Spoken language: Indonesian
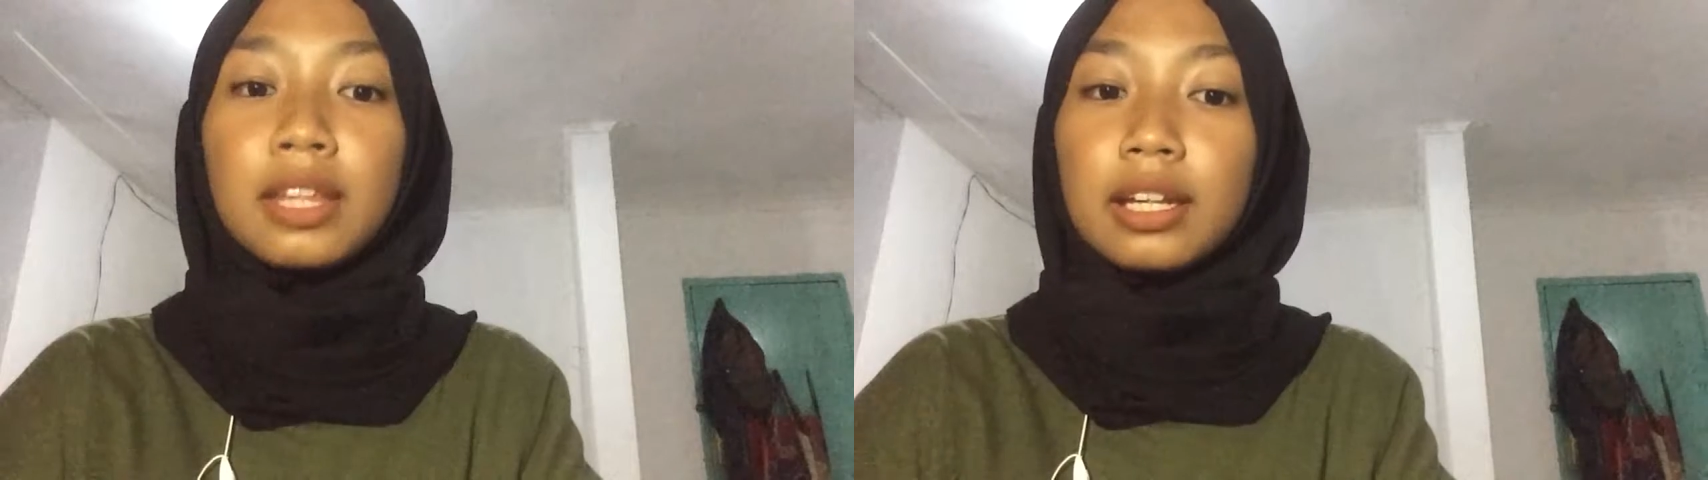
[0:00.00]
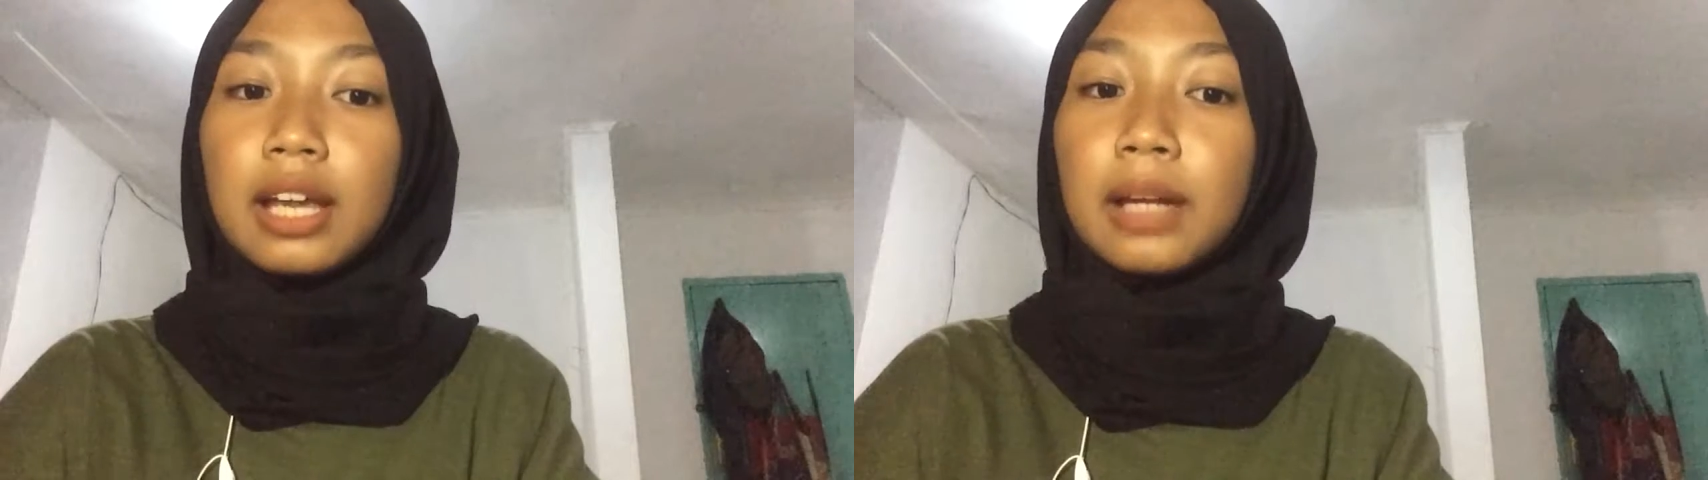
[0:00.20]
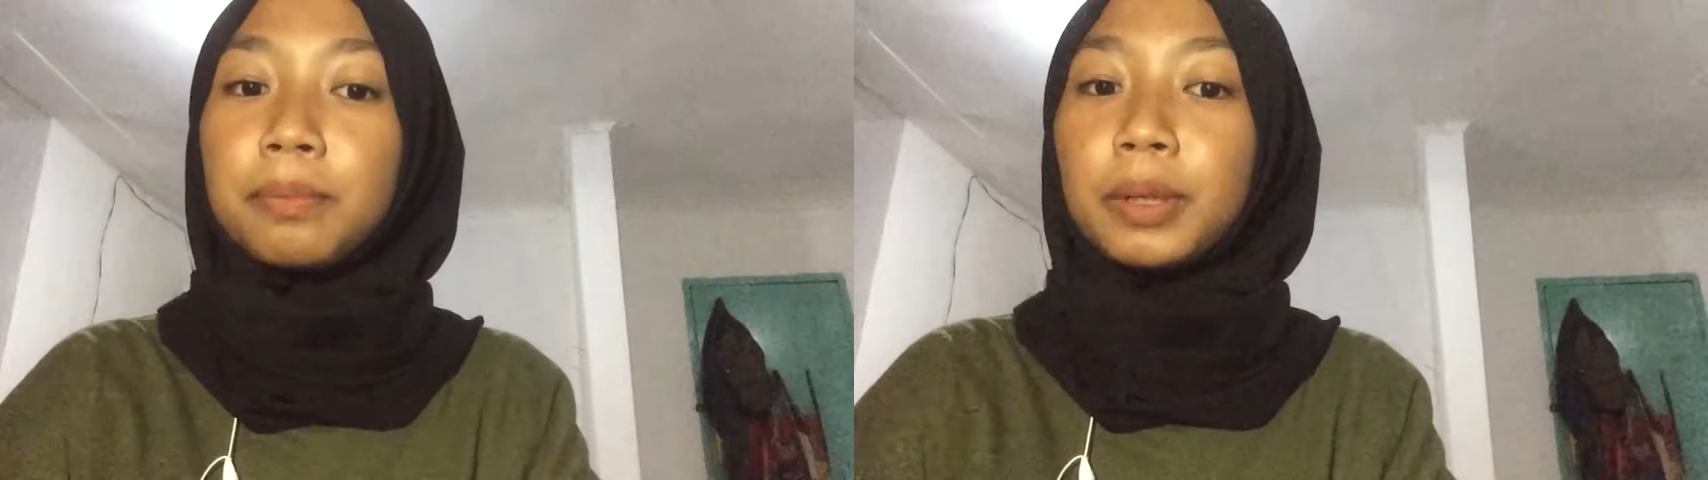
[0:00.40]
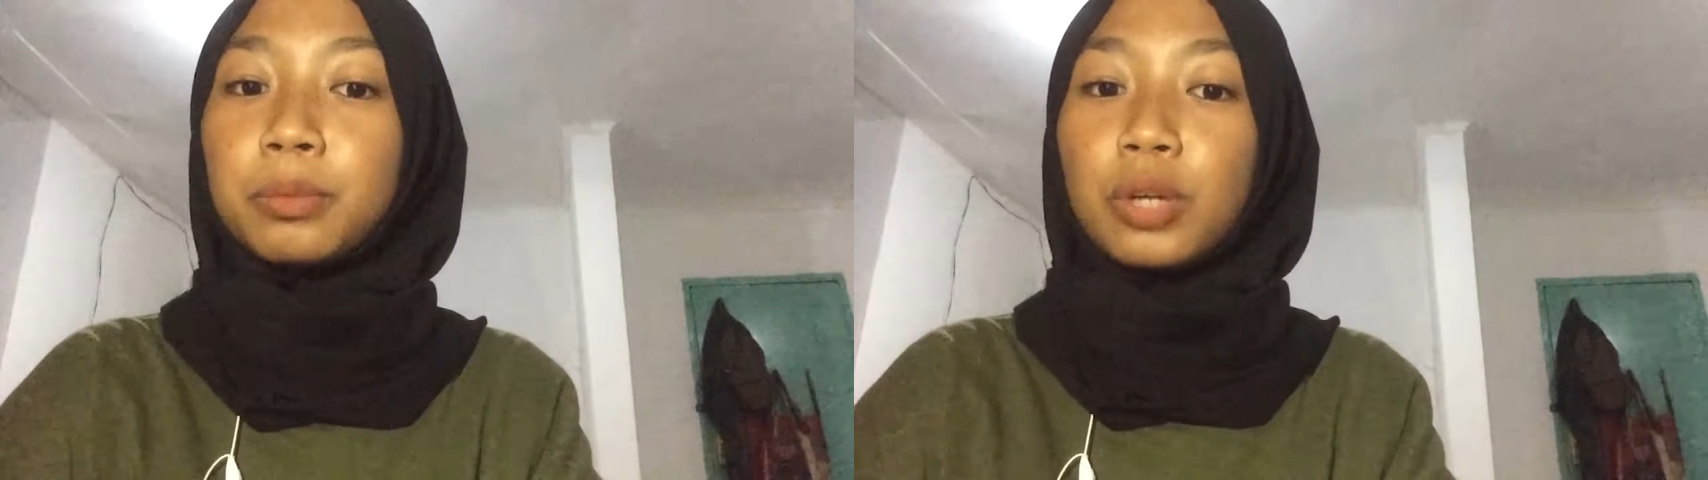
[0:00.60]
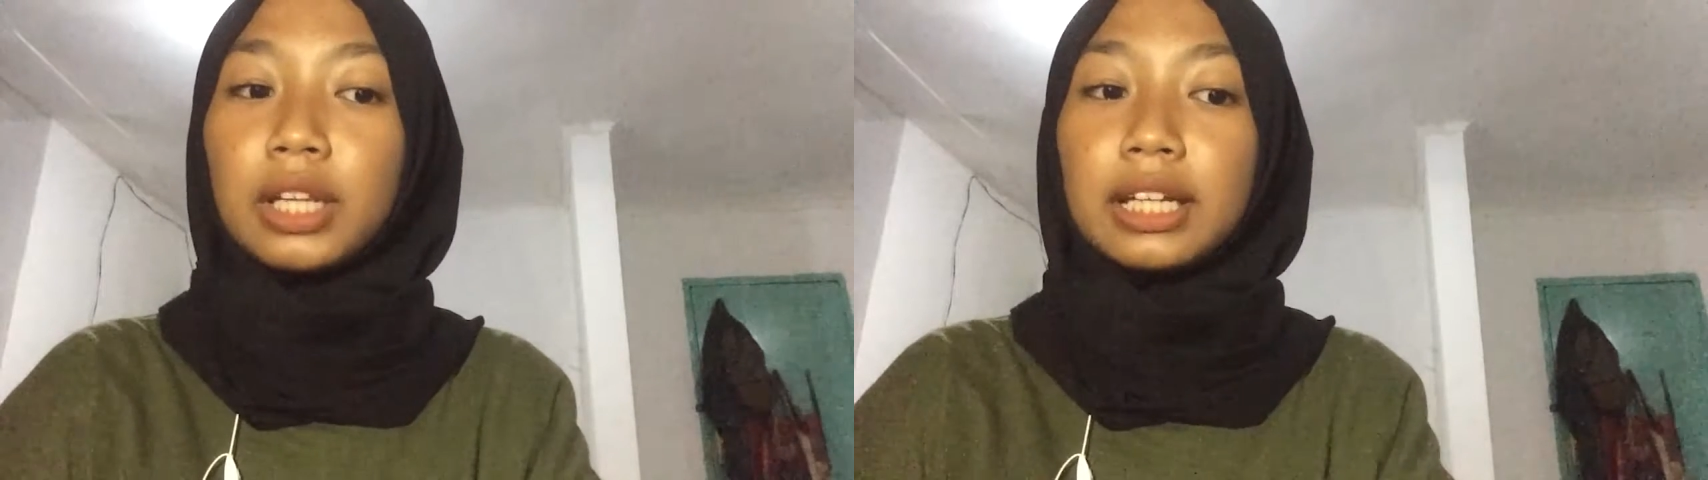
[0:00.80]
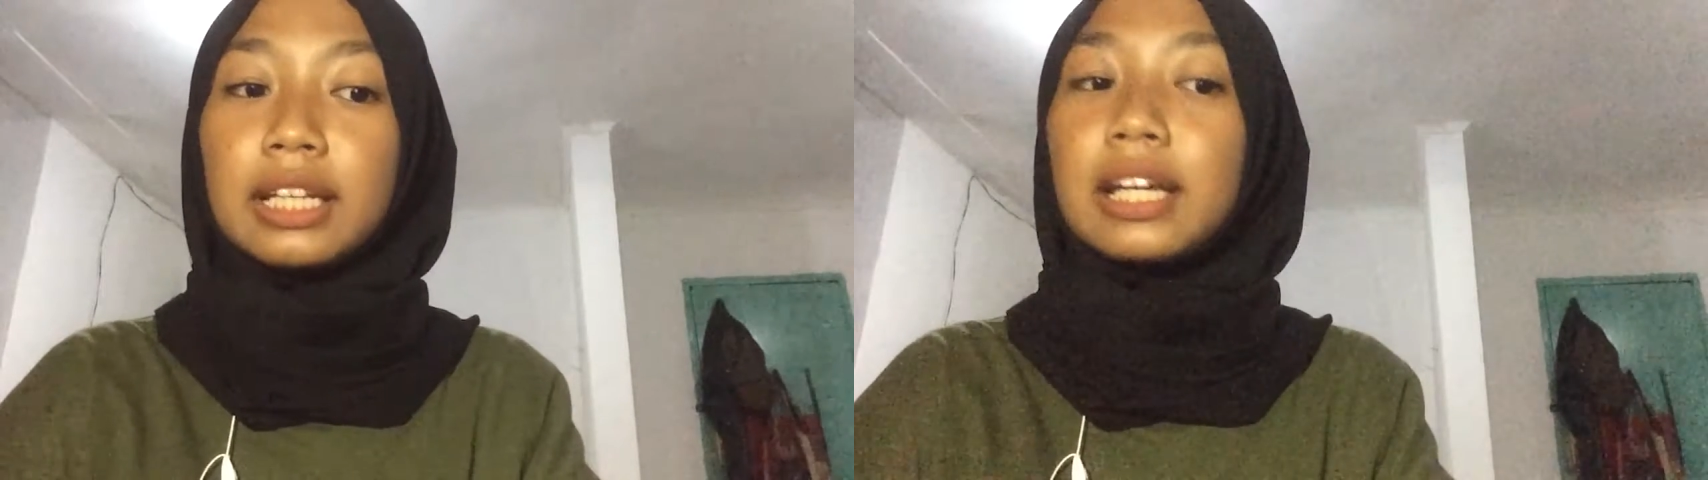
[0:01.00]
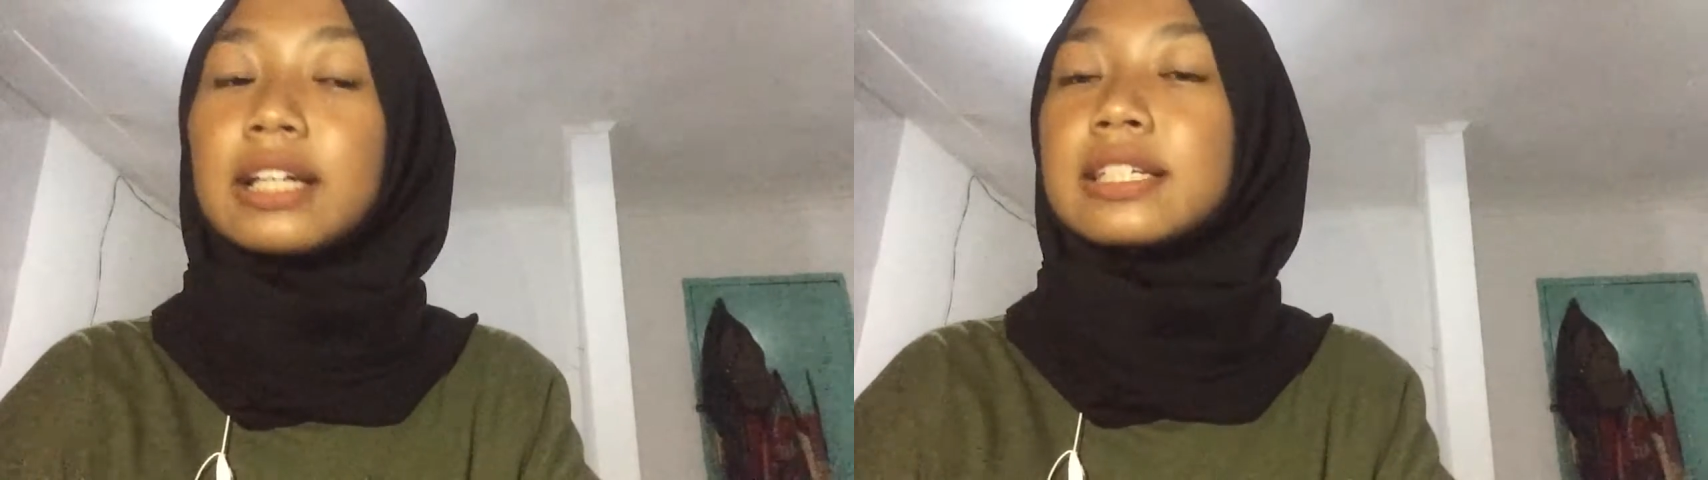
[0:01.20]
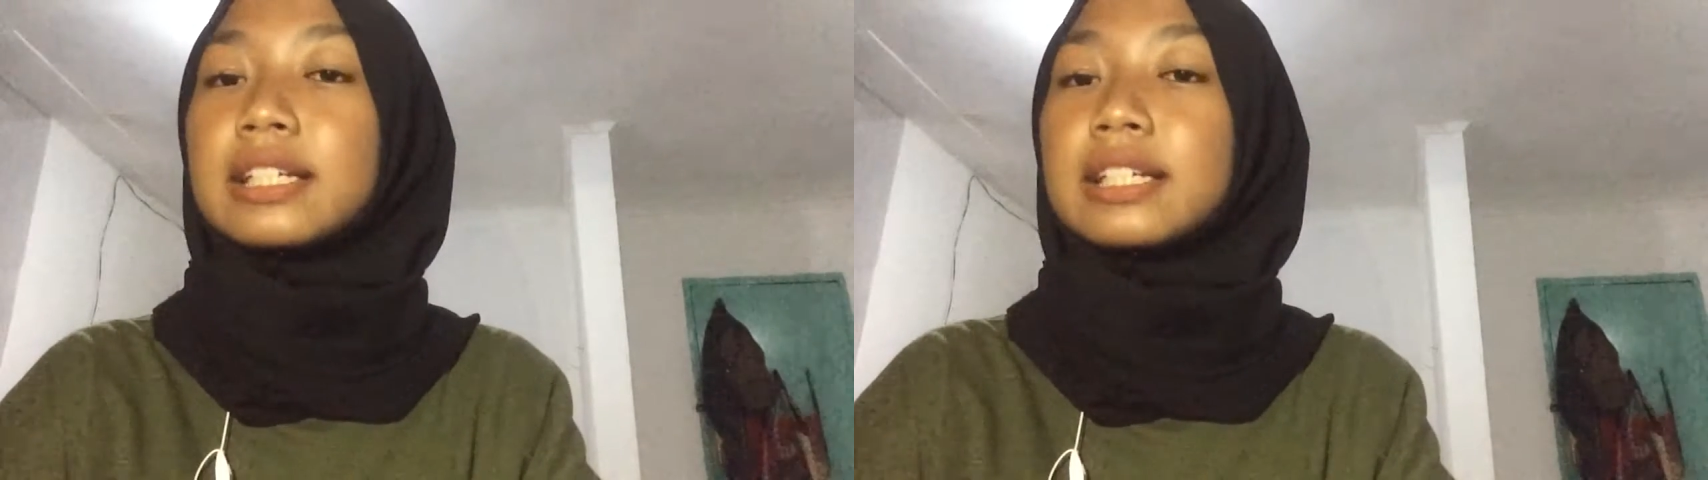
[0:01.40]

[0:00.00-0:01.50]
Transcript: dan perbuatan yang